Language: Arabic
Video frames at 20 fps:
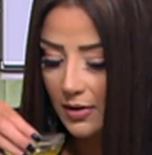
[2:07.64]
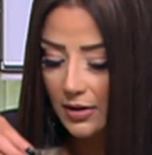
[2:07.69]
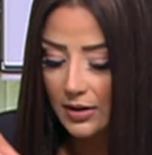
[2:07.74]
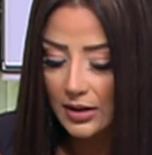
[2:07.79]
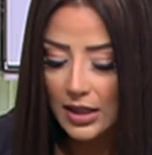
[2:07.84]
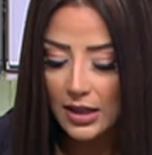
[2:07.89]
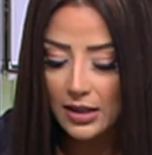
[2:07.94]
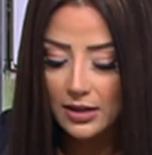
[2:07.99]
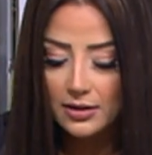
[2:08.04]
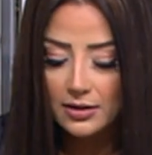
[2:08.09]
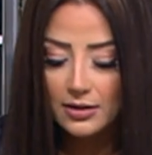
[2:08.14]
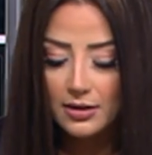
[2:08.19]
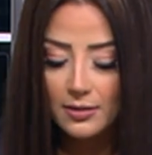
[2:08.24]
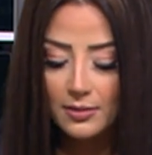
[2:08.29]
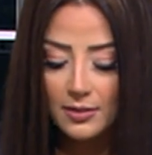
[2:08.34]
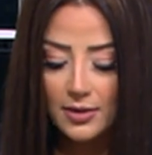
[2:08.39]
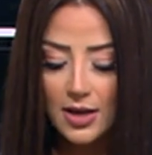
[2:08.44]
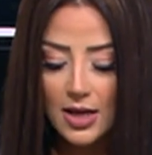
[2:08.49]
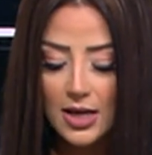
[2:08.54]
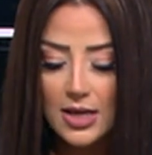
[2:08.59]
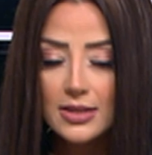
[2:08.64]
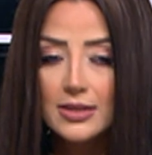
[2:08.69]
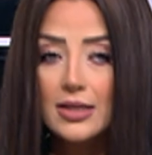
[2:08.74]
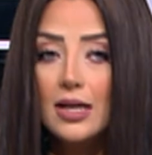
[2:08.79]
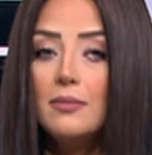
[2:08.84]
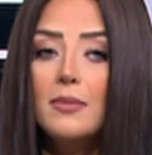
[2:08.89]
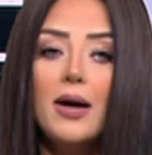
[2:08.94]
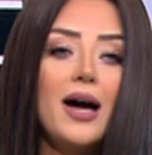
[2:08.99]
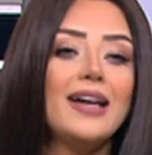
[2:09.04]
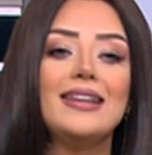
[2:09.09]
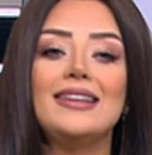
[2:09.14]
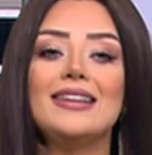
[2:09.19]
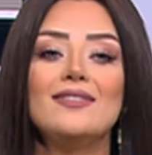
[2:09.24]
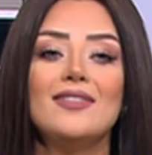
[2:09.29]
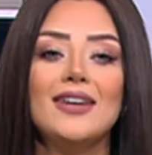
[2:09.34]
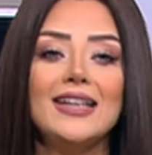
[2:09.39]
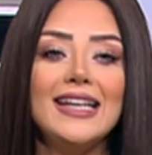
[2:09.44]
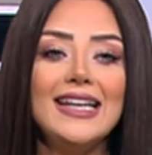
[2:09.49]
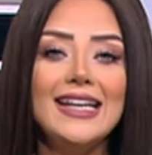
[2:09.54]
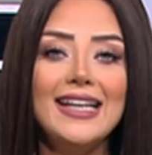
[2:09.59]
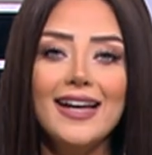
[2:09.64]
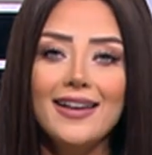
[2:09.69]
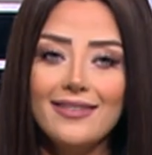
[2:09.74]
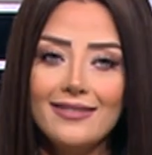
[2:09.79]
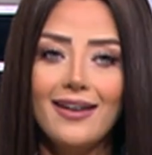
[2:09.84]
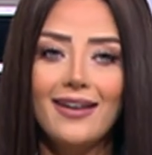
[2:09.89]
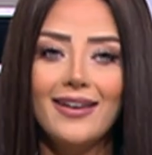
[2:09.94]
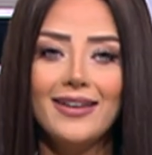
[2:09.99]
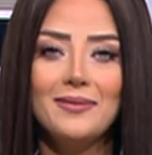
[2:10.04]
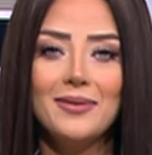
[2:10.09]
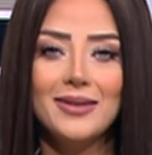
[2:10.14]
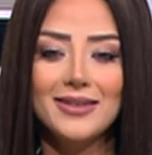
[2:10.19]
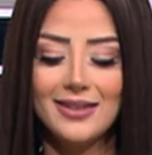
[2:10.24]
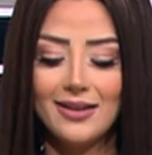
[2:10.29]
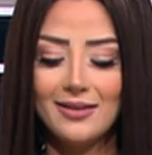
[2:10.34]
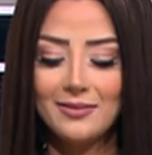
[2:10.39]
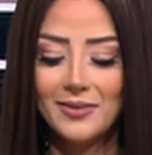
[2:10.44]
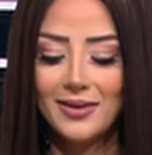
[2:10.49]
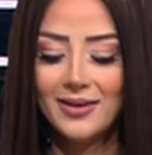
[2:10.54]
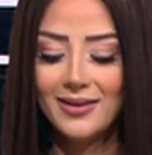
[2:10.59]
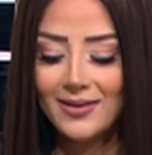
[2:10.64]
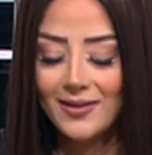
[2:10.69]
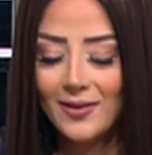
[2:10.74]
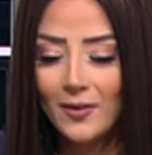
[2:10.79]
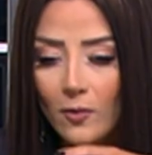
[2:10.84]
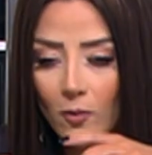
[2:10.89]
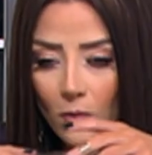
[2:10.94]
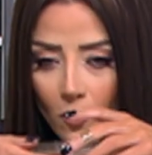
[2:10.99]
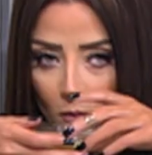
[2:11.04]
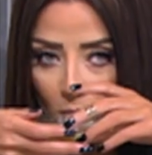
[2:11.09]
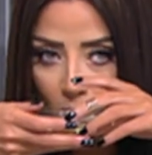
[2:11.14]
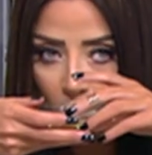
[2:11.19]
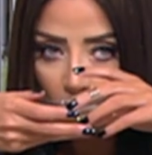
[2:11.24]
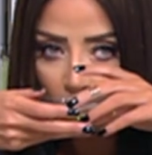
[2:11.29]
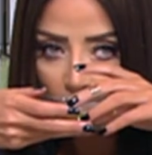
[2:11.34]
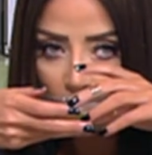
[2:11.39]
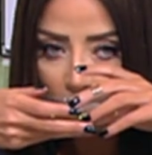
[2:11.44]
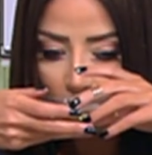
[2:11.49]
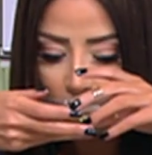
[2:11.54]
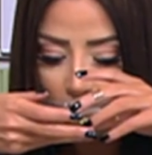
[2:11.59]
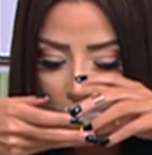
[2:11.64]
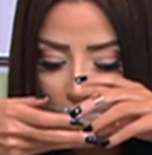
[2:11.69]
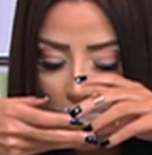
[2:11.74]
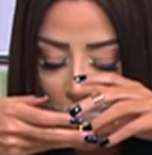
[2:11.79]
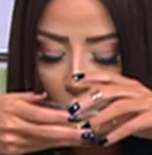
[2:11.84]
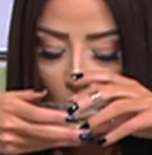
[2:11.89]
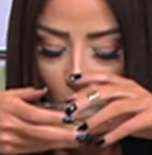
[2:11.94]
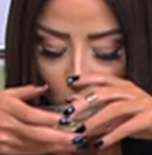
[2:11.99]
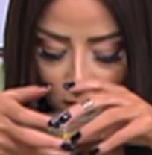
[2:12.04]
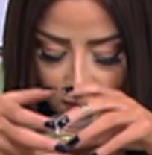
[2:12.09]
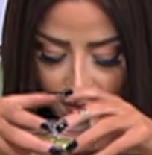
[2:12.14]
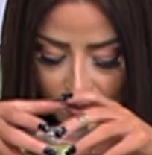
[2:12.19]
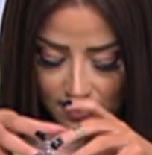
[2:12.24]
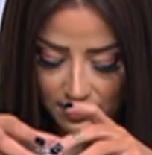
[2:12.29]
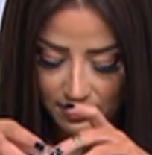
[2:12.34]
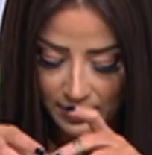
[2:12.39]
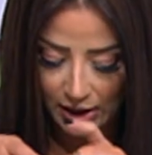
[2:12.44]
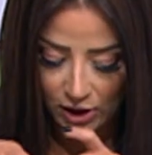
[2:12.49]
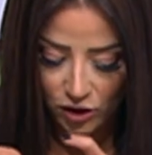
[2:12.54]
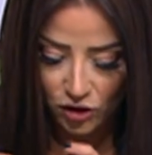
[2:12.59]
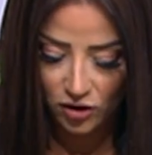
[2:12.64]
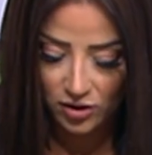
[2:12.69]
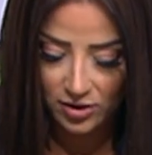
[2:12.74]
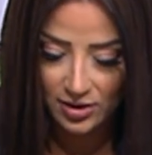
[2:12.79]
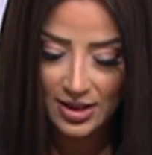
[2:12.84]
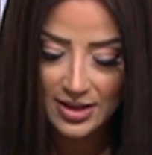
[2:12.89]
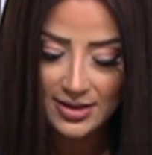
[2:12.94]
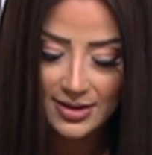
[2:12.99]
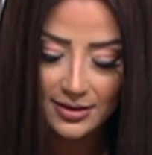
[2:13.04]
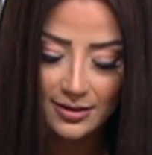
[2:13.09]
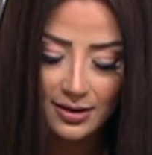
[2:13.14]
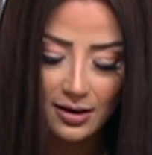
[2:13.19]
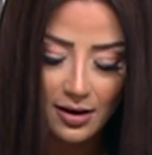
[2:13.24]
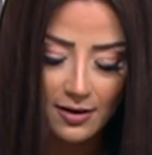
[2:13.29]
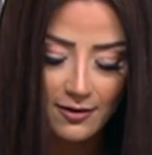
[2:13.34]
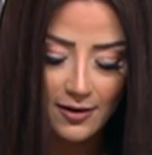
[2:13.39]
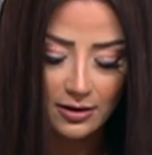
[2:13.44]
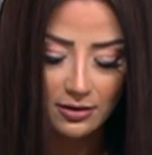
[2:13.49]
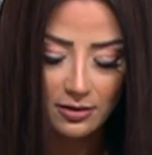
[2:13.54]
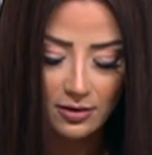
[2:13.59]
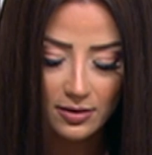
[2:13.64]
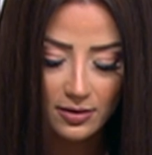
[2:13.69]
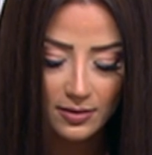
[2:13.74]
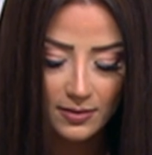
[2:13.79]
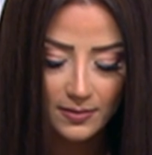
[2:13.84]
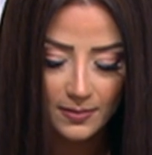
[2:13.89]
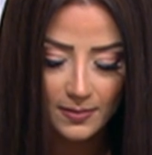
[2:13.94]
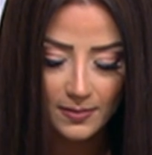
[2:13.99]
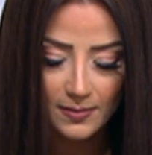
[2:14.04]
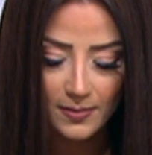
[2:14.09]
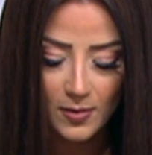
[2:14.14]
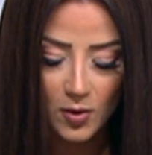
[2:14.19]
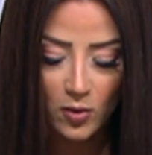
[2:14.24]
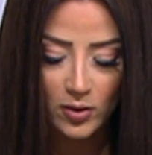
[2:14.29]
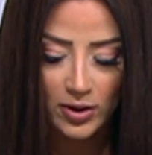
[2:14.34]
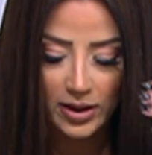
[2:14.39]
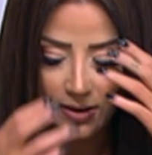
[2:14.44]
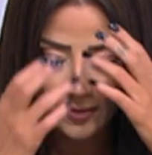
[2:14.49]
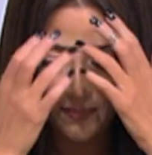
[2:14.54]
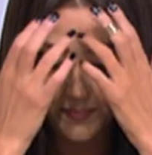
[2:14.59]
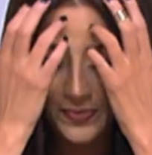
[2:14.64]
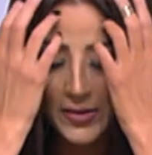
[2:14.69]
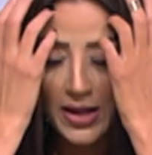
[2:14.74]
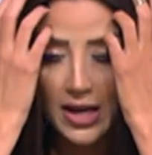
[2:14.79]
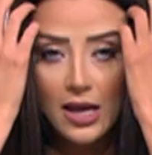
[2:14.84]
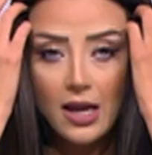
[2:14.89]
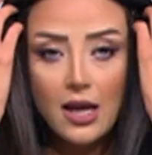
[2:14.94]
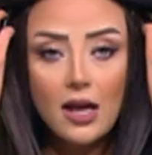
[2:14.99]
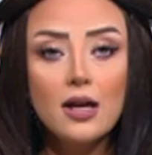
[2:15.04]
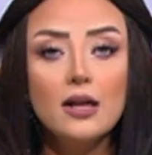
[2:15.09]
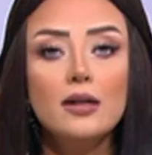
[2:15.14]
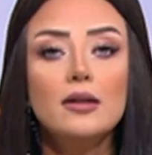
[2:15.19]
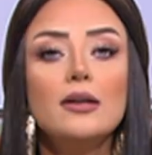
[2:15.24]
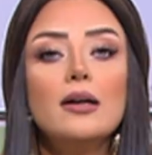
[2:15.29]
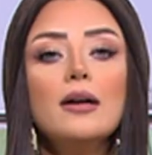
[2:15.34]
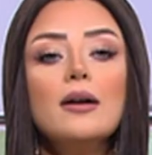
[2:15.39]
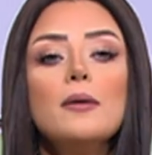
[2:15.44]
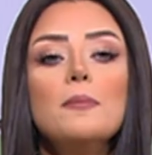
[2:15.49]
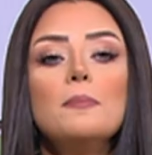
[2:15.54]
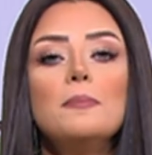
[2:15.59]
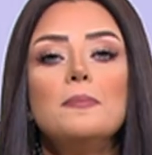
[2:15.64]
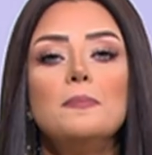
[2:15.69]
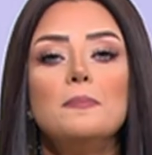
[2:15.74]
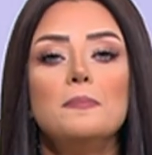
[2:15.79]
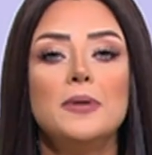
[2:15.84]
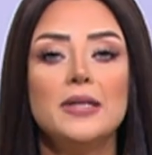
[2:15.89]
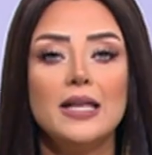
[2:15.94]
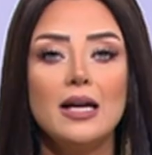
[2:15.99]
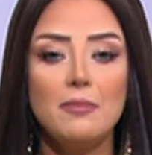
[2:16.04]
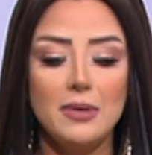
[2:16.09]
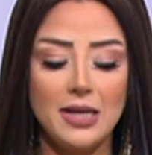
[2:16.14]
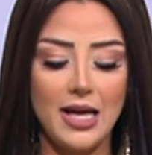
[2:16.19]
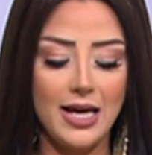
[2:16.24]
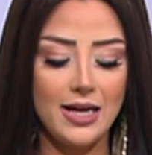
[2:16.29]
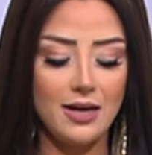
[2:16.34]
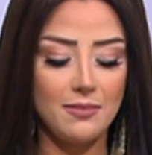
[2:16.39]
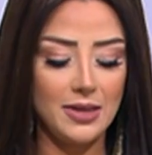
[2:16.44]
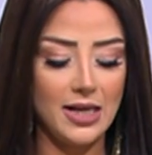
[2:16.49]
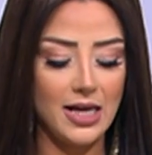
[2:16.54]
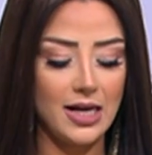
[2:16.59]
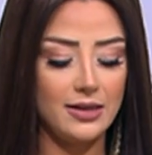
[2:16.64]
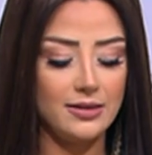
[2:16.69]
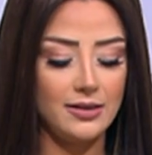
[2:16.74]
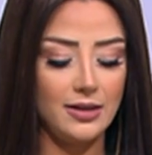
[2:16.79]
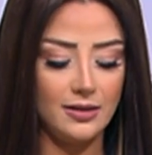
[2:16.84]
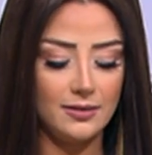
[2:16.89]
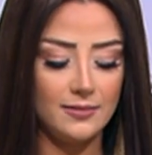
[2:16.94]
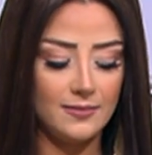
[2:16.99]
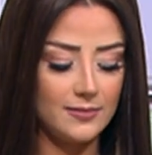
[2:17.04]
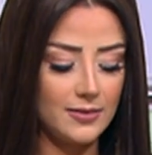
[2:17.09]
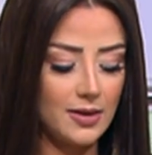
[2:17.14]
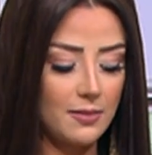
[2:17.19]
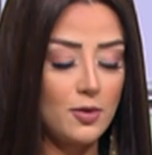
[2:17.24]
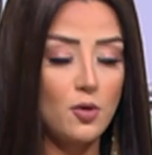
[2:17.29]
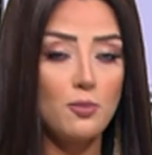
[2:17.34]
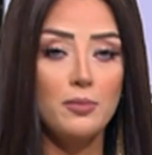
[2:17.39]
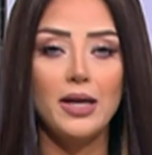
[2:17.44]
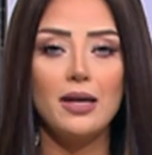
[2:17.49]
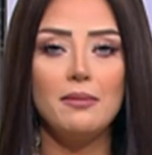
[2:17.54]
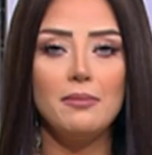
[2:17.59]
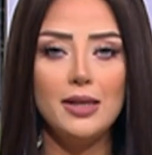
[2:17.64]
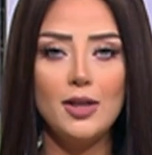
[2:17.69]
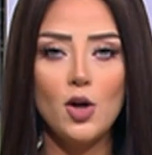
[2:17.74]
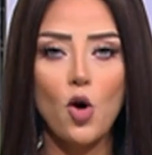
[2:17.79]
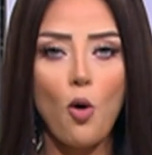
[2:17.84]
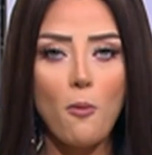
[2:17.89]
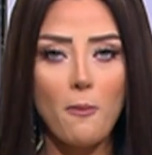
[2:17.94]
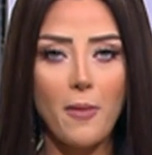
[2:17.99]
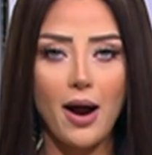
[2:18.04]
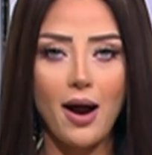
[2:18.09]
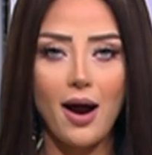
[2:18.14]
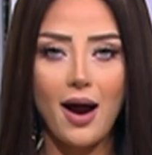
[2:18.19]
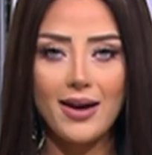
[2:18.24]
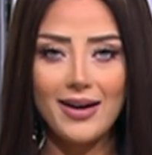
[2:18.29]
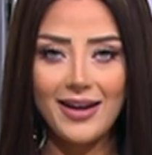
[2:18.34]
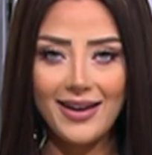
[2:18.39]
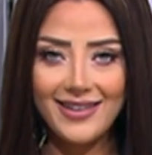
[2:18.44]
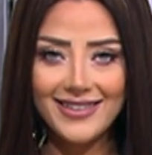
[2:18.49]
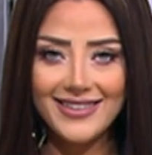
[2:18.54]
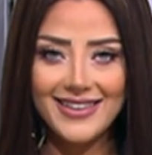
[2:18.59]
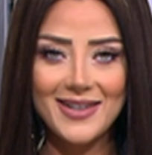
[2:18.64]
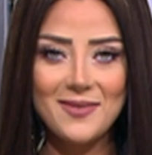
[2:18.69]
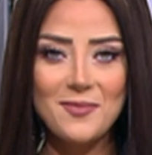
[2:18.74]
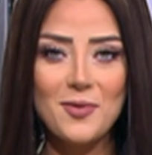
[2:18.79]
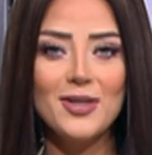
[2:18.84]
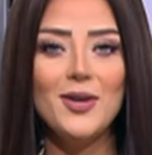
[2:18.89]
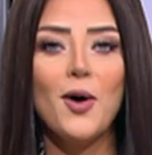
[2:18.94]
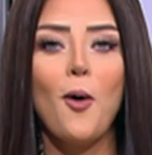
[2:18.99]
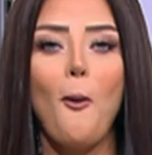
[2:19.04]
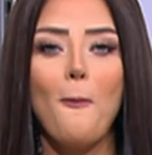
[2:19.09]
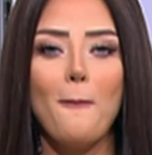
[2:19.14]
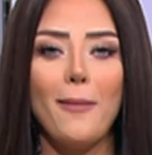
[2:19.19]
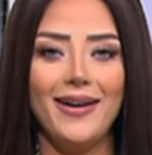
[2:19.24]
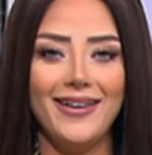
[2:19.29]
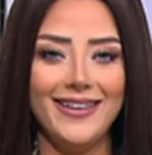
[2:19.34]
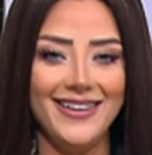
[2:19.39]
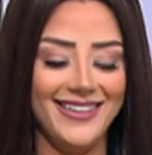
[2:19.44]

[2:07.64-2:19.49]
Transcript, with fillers: لا سلمى حطت فانيليا طيب يا سلمى اهو ماشي ده زيت اللافندر اوكي بنعمل حاجه من الحاجتين طبعا هم جايبين لي قمع انا يجيبوا لي قمع